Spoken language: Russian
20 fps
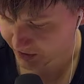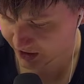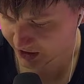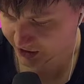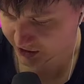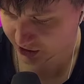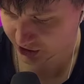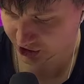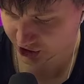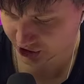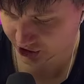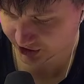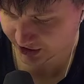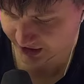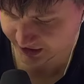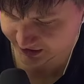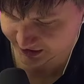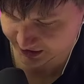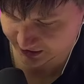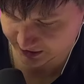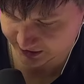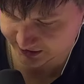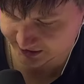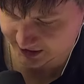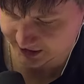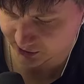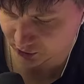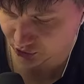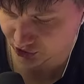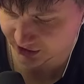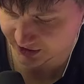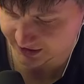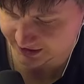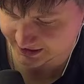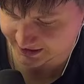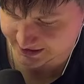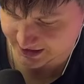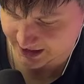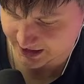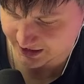Так, жидкость здесь уже
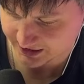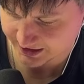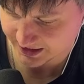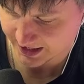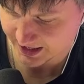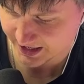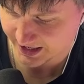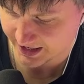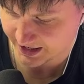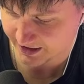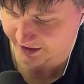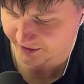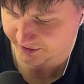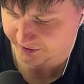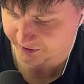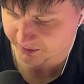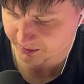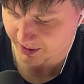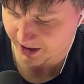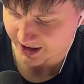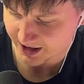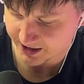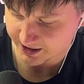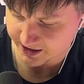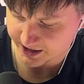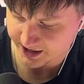залита. Эльф бар,